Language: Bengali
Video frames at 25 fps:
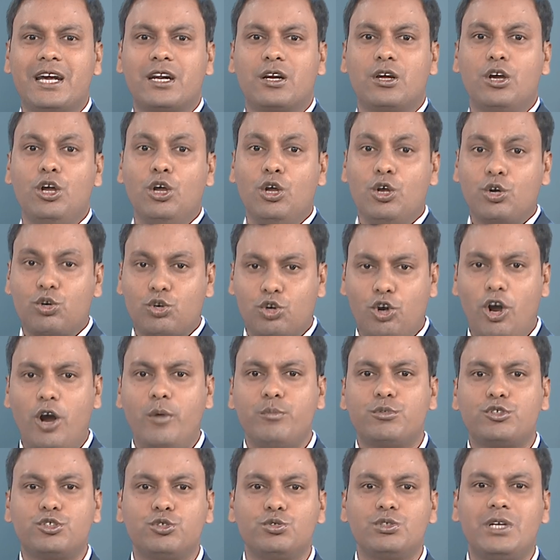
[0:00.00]
আর কম
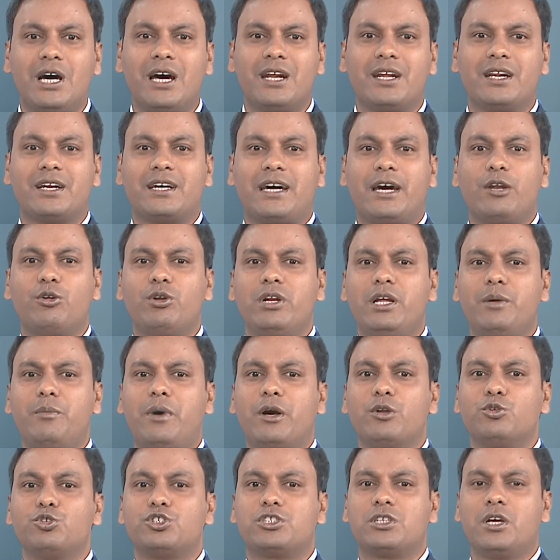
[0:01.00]
সুধারের কারণে
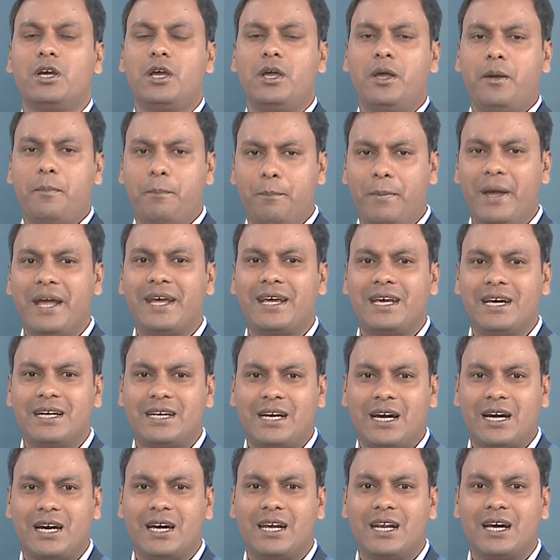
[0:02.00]
মানুষ ব্যাংকে
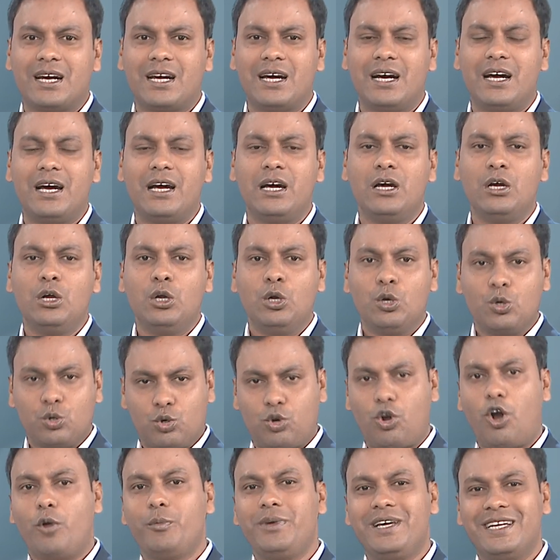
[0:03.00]
টাকা রাখা
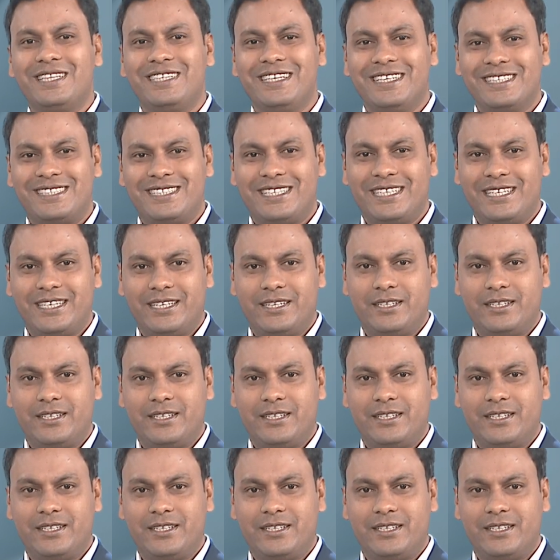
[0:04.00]
কমিয়ে দিয়েছে